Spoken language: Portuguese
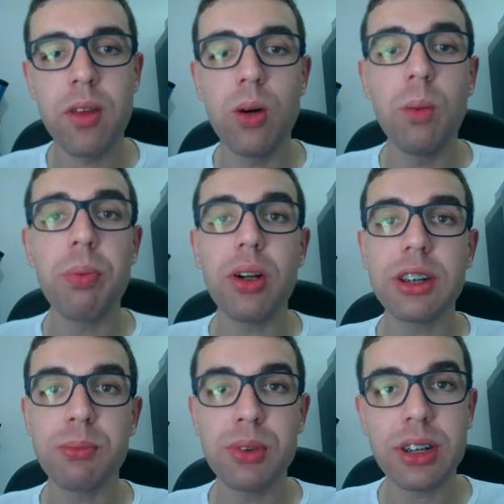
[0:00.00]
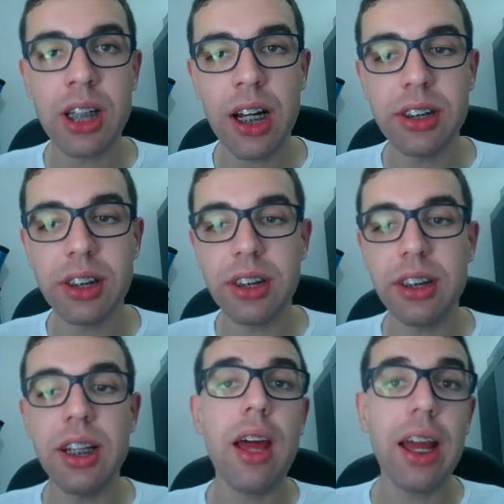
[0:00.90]
O próximo site
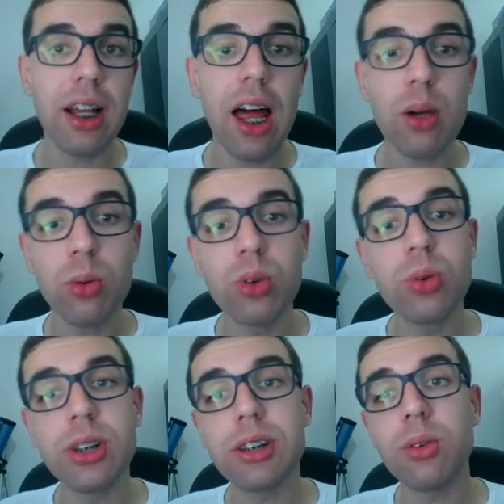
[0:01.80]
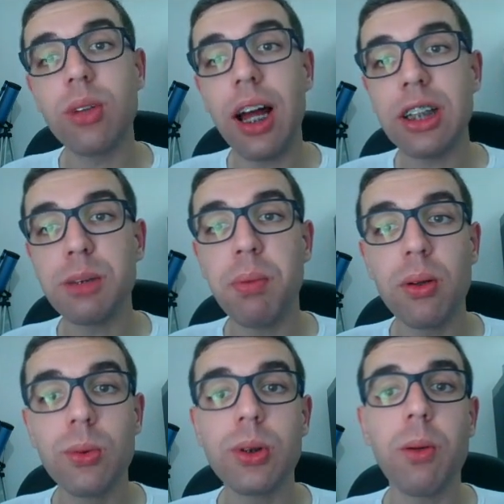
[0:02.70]
aqui é claro o do o Light
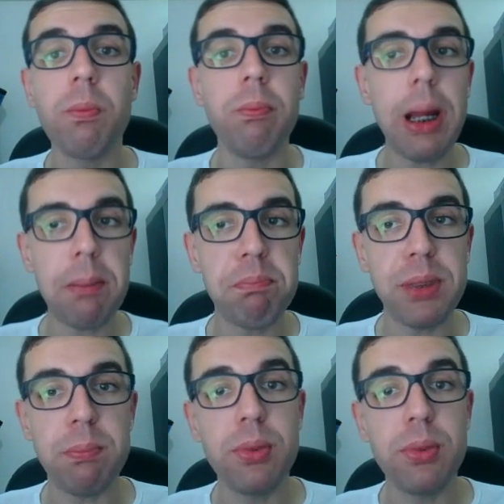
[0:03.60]
Pollution Map.